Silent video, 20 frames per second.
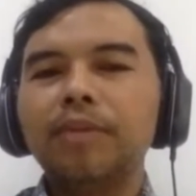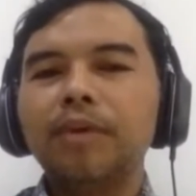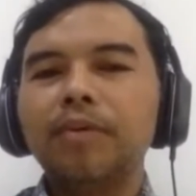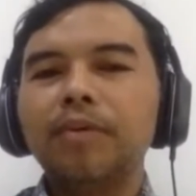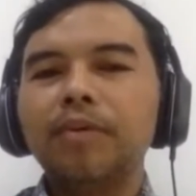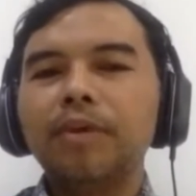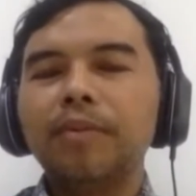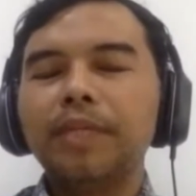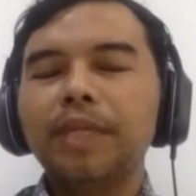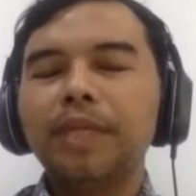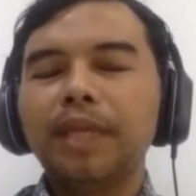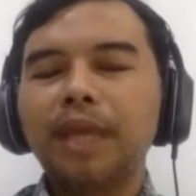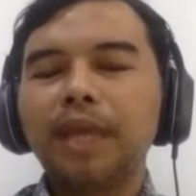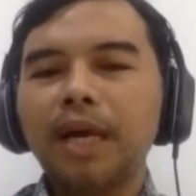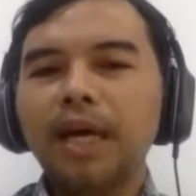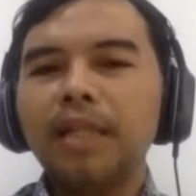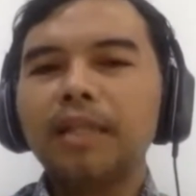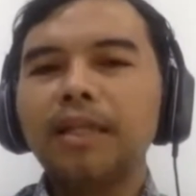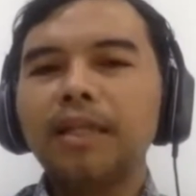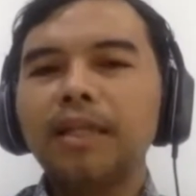bahwa
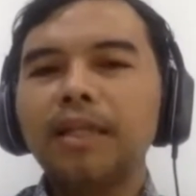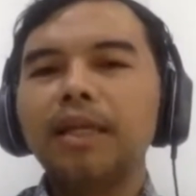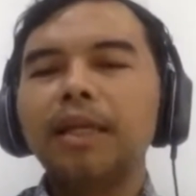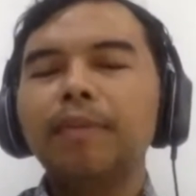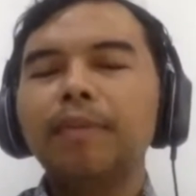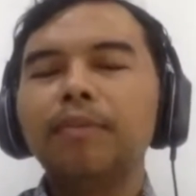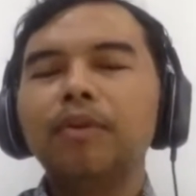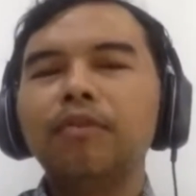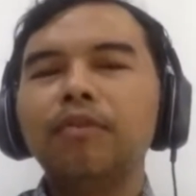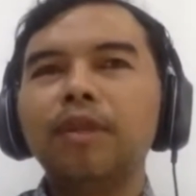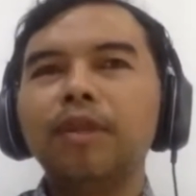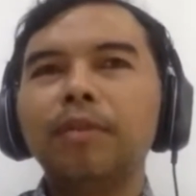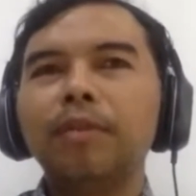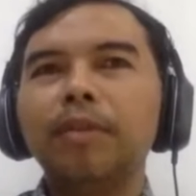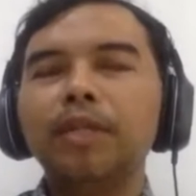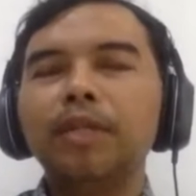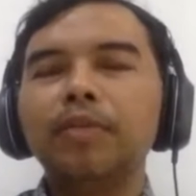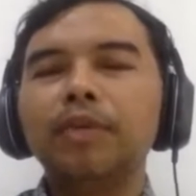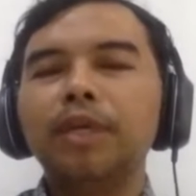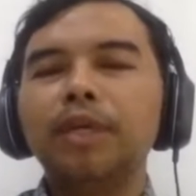penyerangan terhadap novel
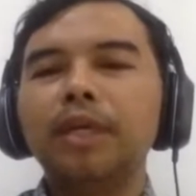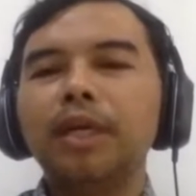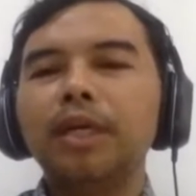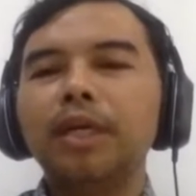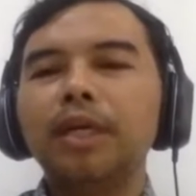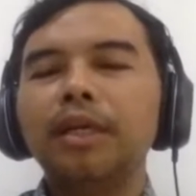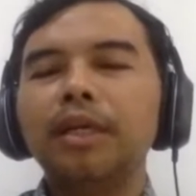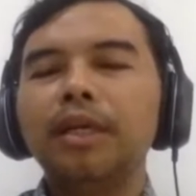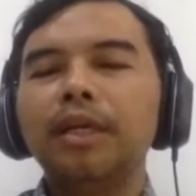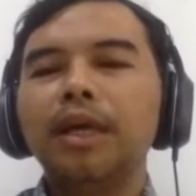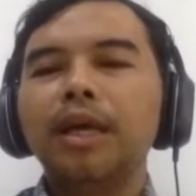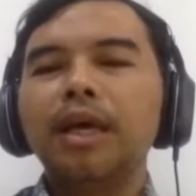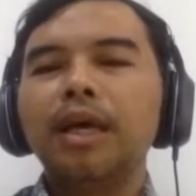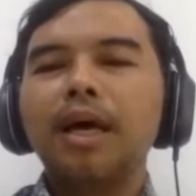Baswedan